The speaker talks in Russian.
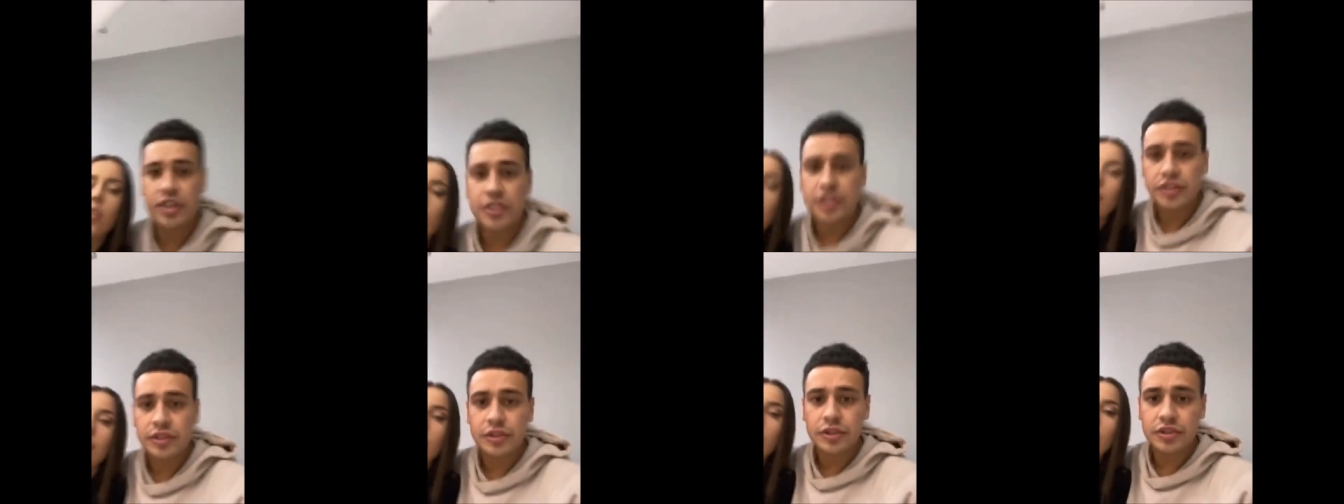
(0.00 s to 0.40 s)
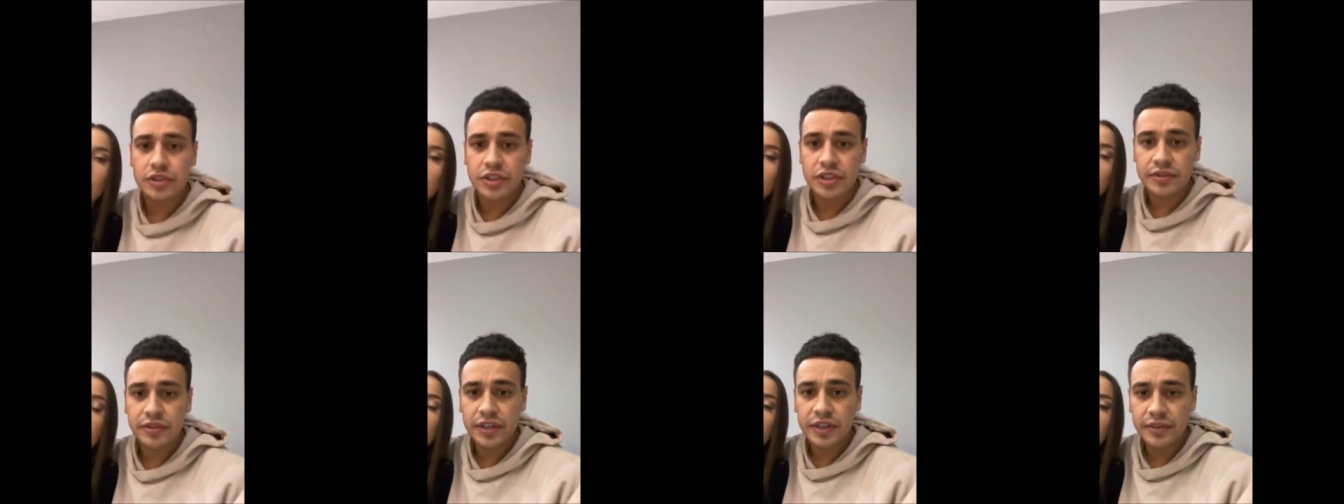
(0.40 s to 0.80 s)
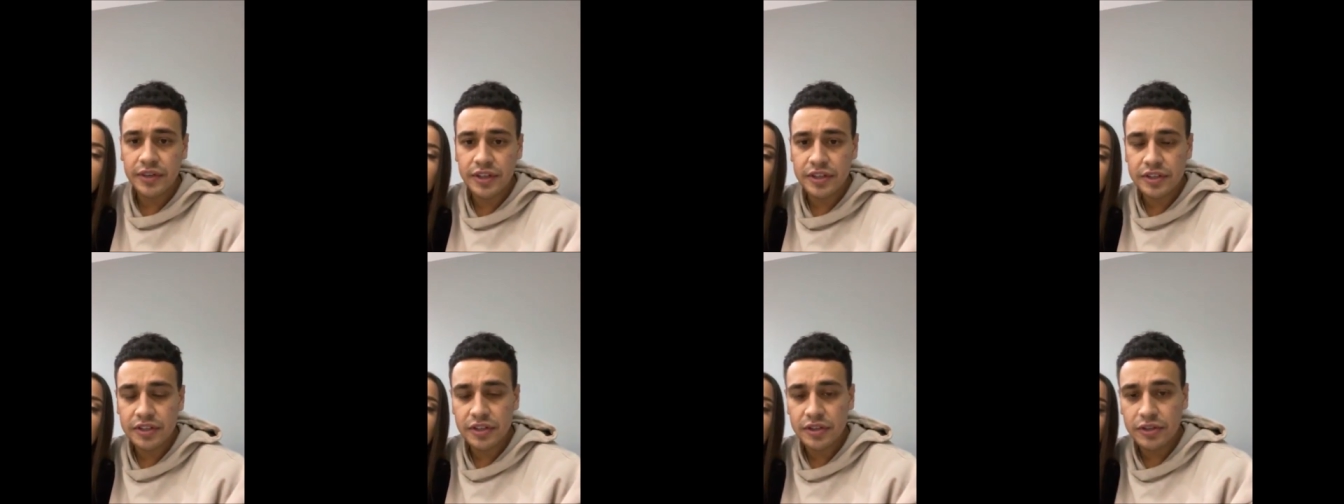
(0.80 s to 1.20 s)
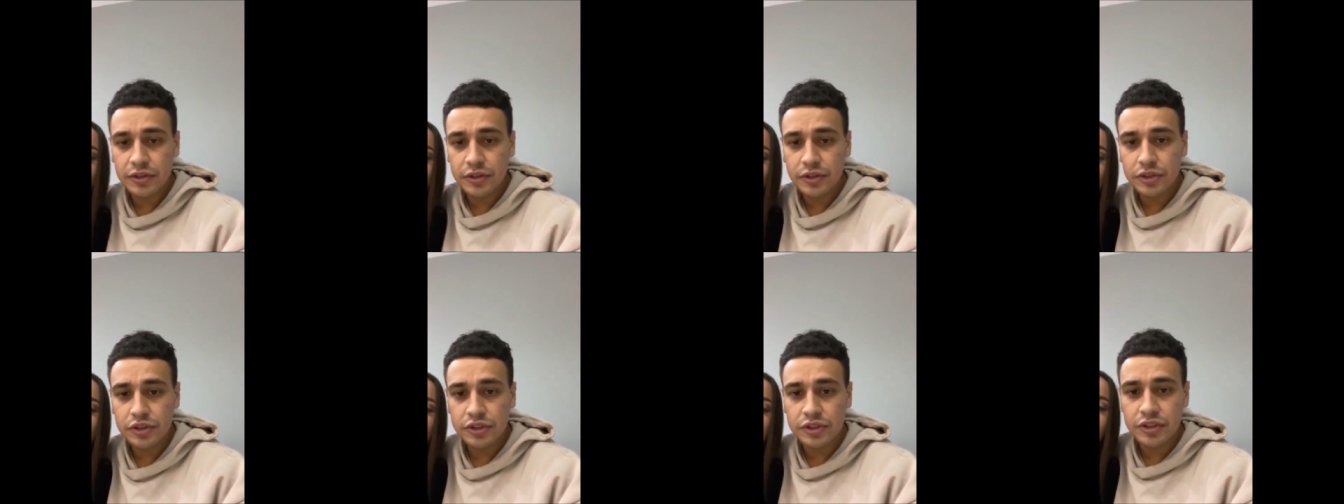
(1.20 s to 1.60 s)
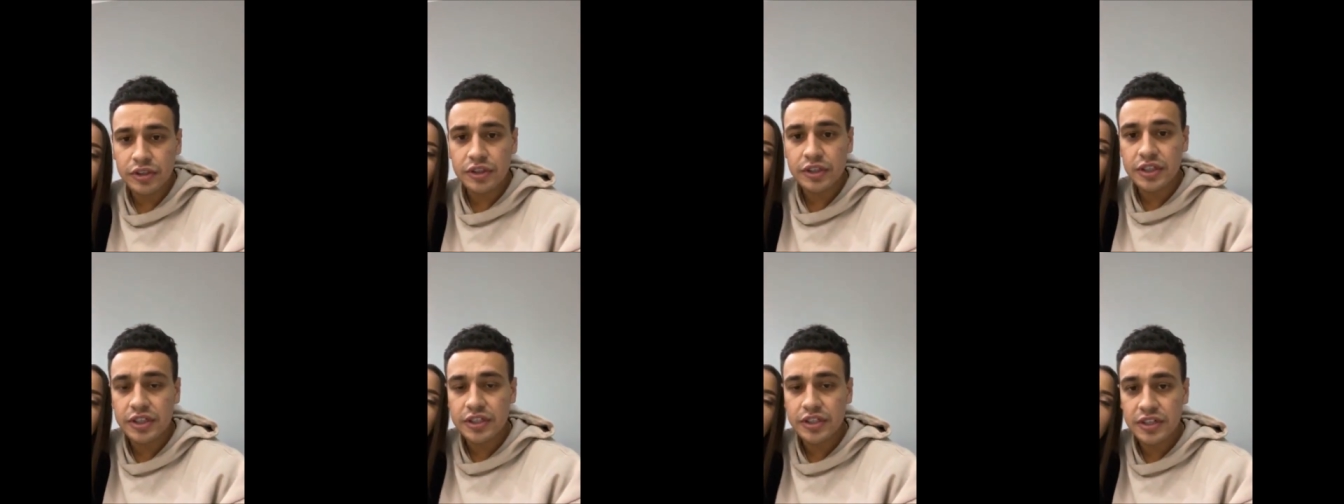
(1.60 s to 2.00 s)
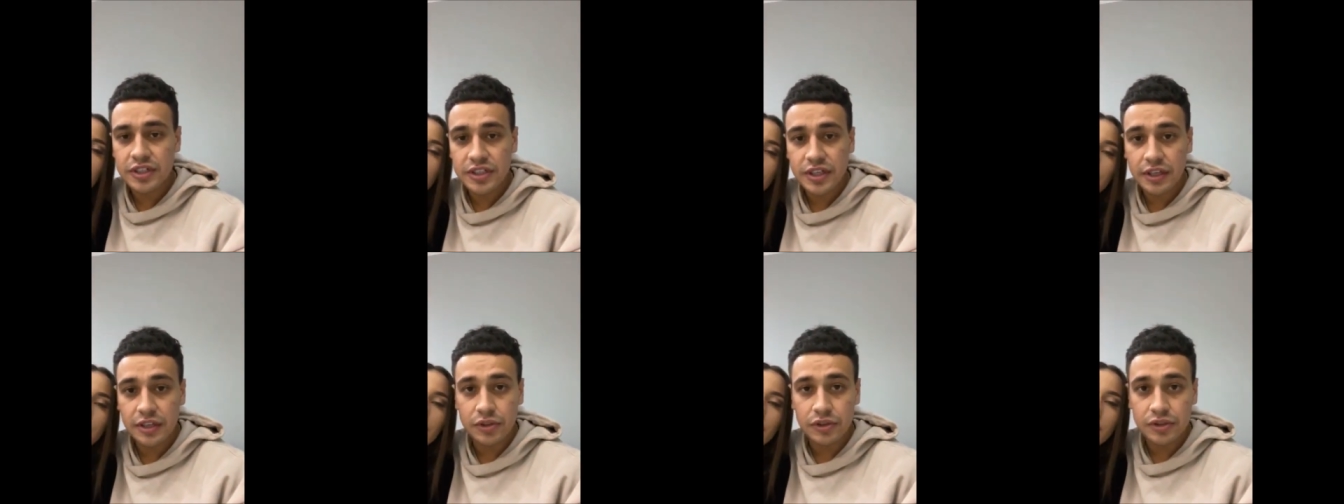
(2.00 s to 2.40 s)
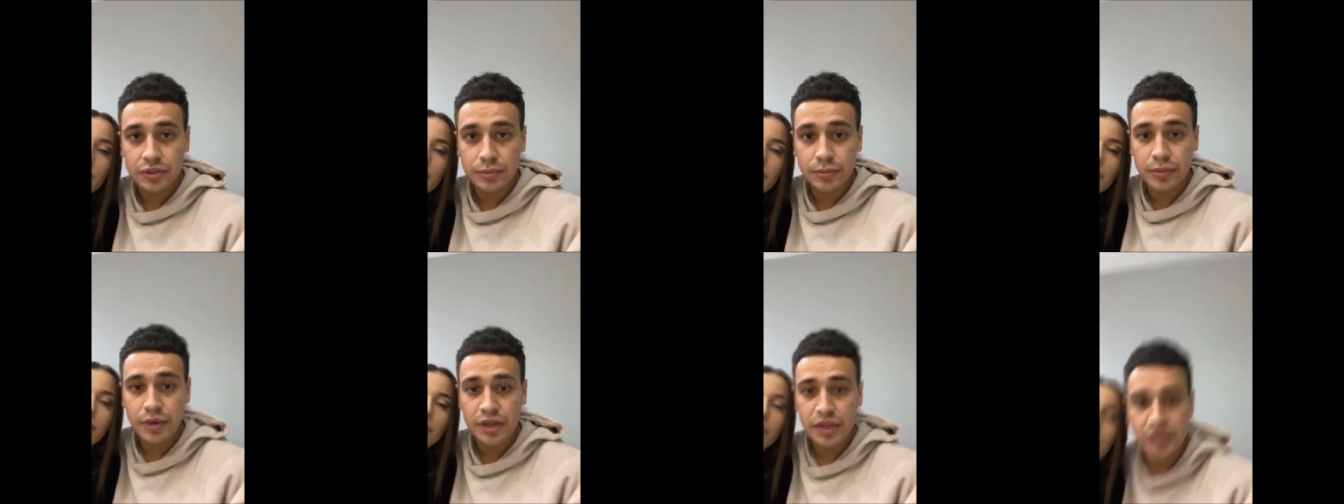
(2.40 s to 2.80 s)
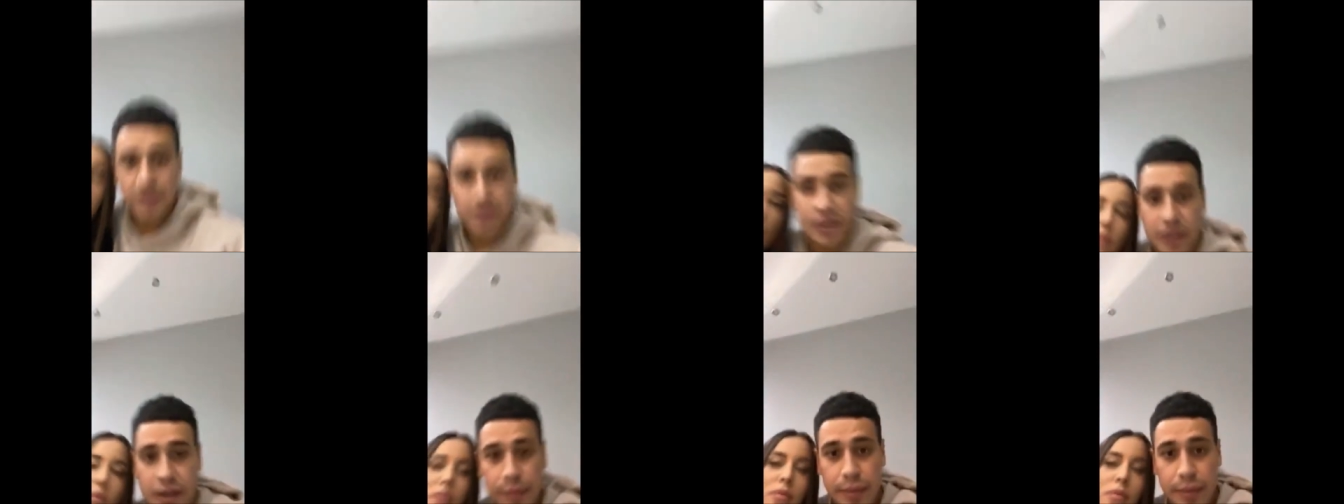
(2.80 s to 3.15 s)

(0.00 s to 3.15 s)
сейчас тоже созванивались, тоже с Казахстана, тоже маленький.